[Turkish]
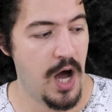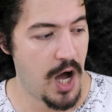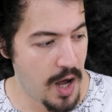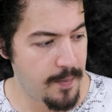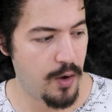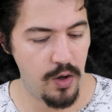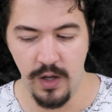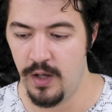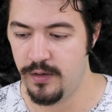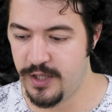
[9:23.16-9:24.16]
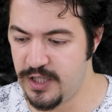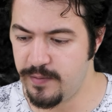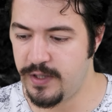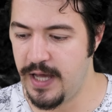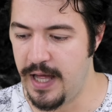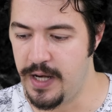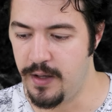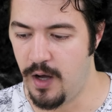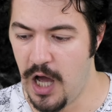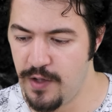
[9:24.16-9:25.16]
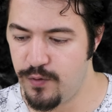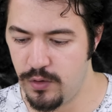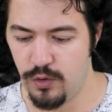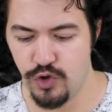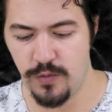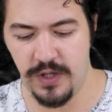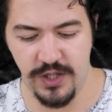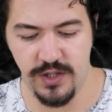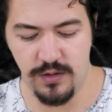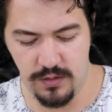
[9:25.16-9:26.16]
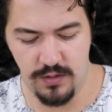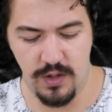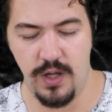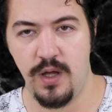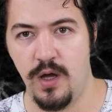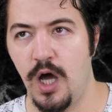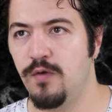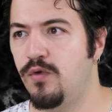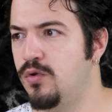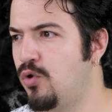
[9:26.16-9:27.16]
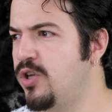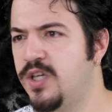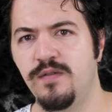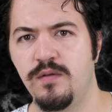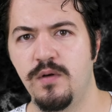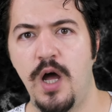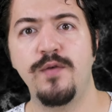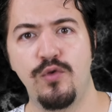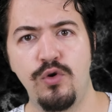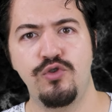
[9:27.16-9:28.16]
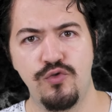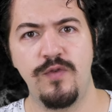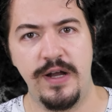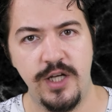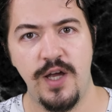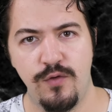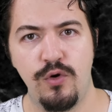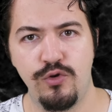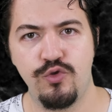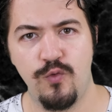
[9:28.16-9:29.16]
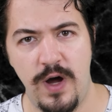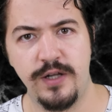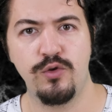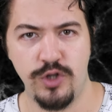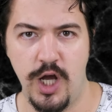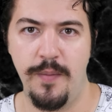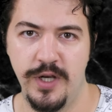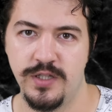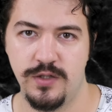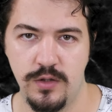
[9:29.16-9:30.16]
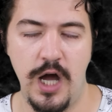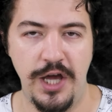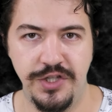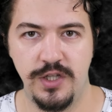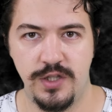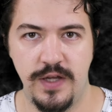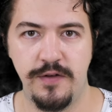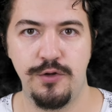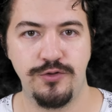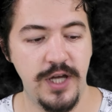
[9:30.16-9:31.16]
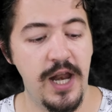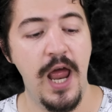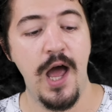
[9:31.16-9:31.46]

Ama Dedim ki yani iPhone o zaman için e, iPhone 12, iPhone 13'üm vardı. iPhone 13'üm vardı. Onun da kamerası gayet iyiydi sevgili dostlar.